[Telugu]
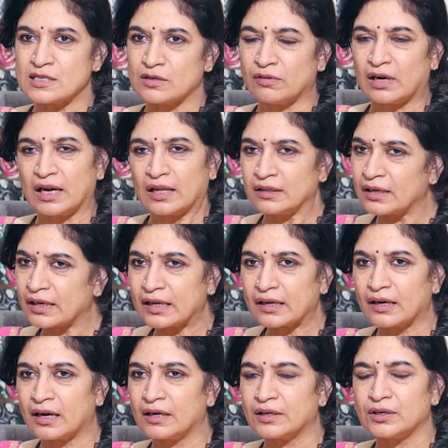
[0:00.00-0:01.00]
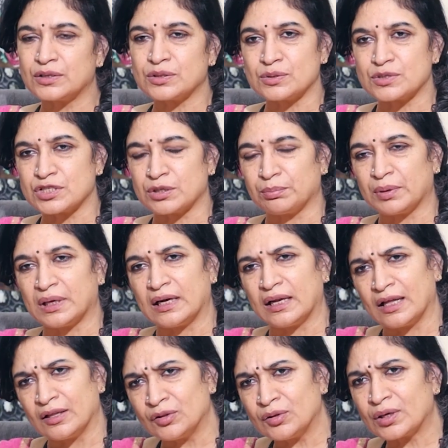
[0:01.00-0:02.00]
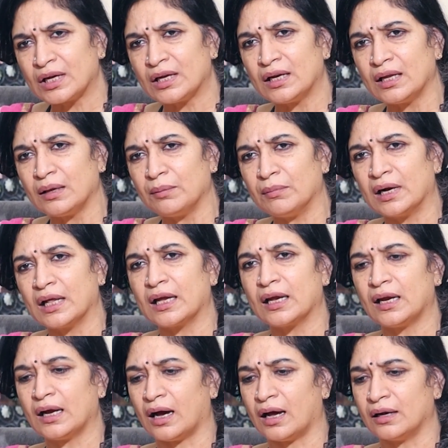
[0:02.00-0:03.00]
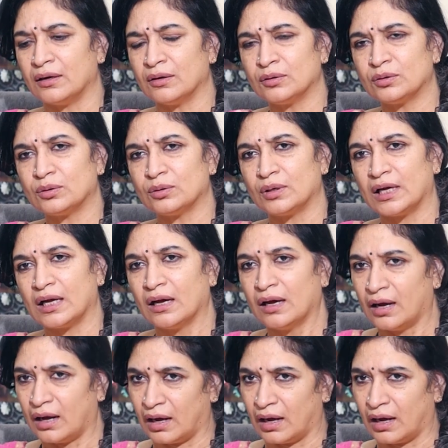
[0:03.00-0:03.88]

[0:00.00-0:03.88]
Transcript: సో వాళ్ళందరికీ గ్రాటిట్యూడ్ చెప్పాలి ఎందుకని మనకి ఆ అన్నంతోనే